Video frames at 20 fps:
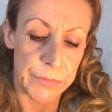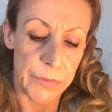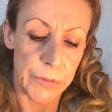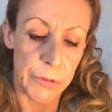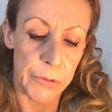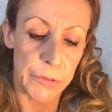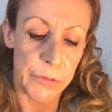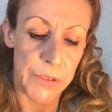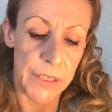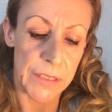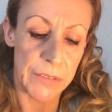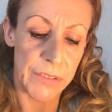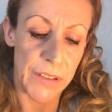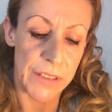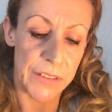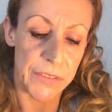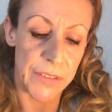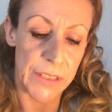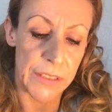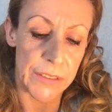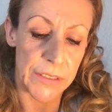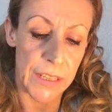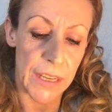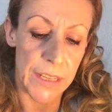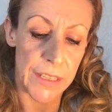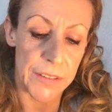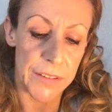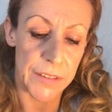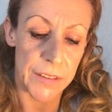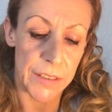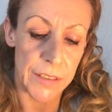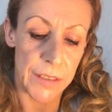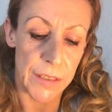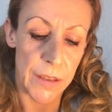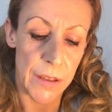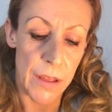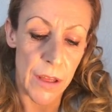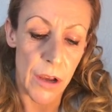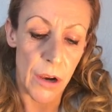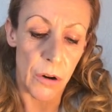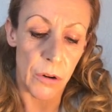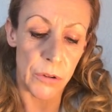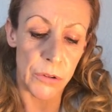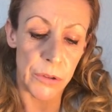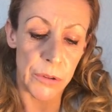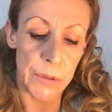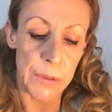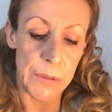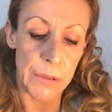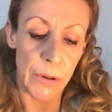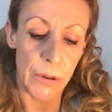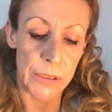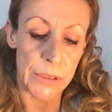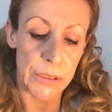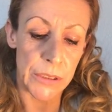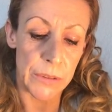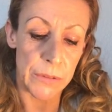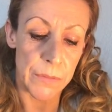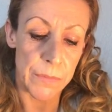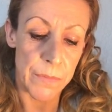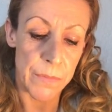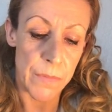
15, Vers 34 und in die neunte